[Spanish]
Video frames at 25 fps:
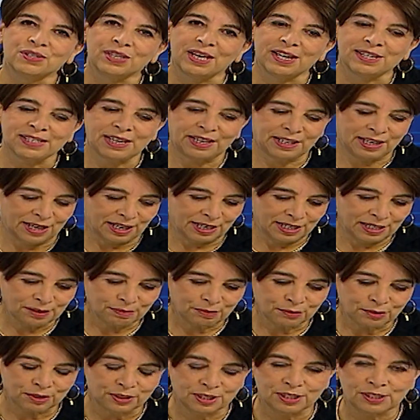días, Anaís.
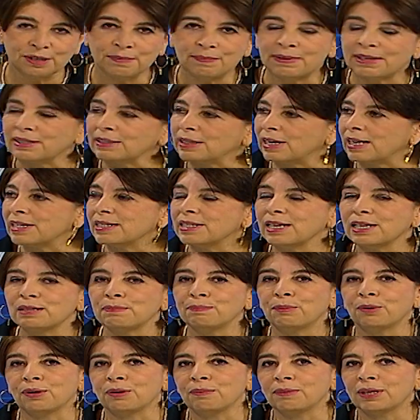Muchísimas gracias
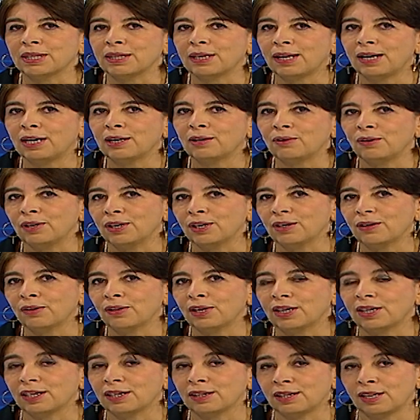por invitar al Colegio de
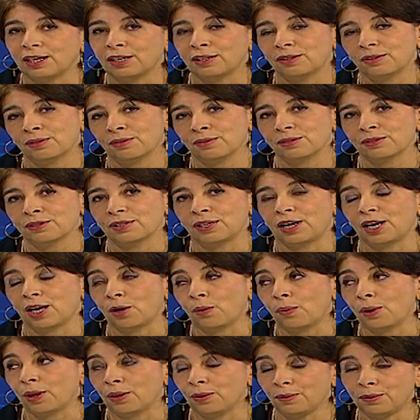Arquitectos del
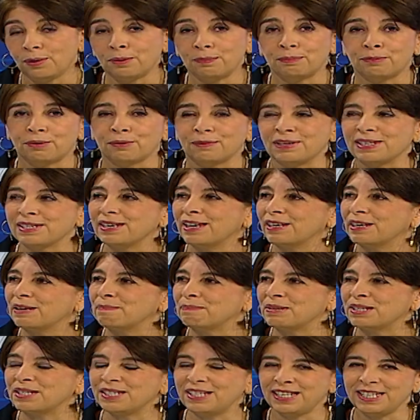Ecuador, provincial de
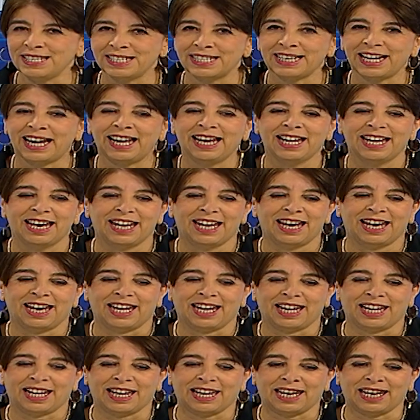Pichincha.
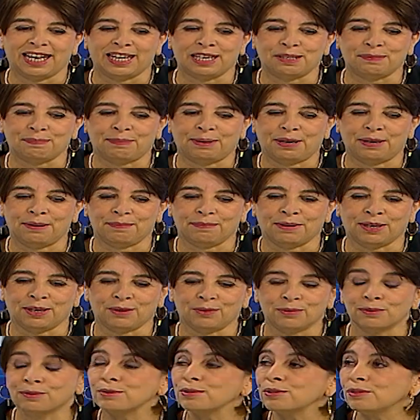Es para mí
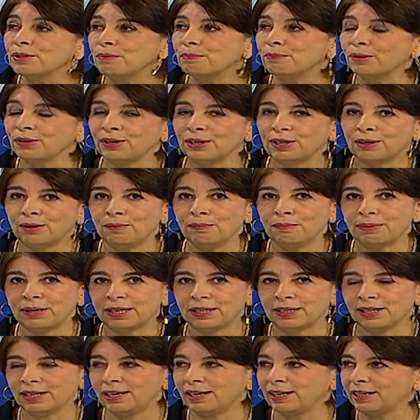un gusto poder
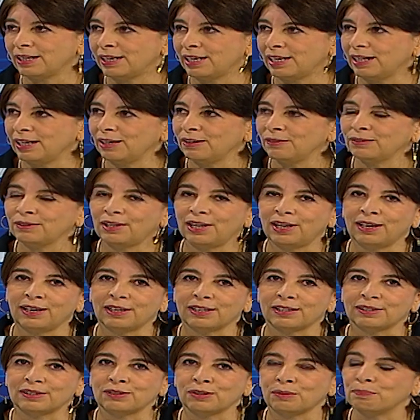compartir aquí
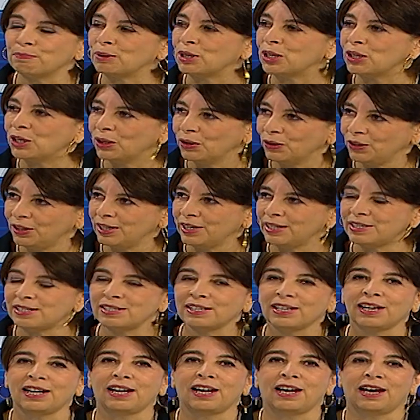unas
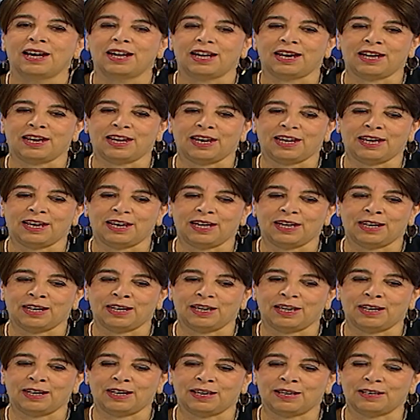opiniones
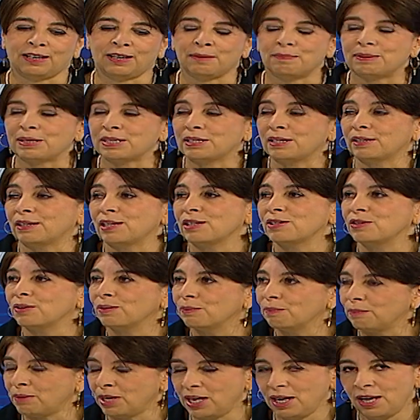eh, en
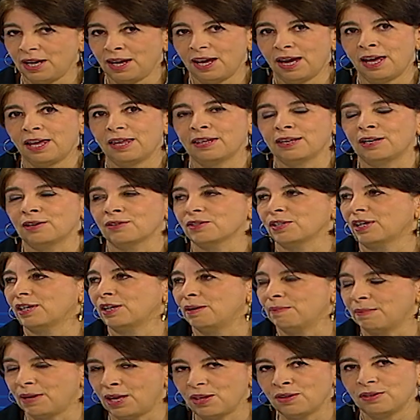representación mía, de los
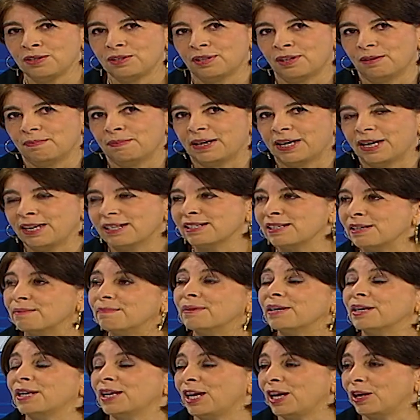agremiados y de María
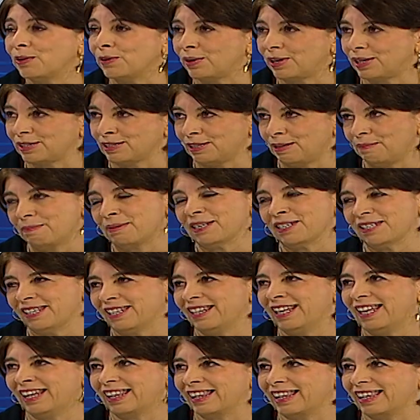Samaniego, que es la
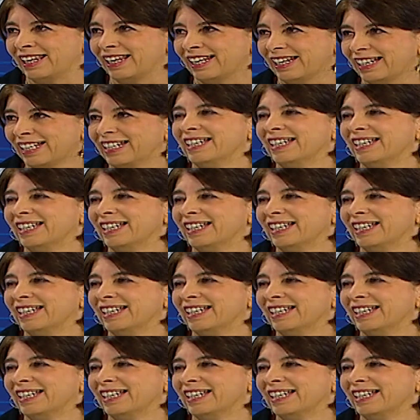presidenta.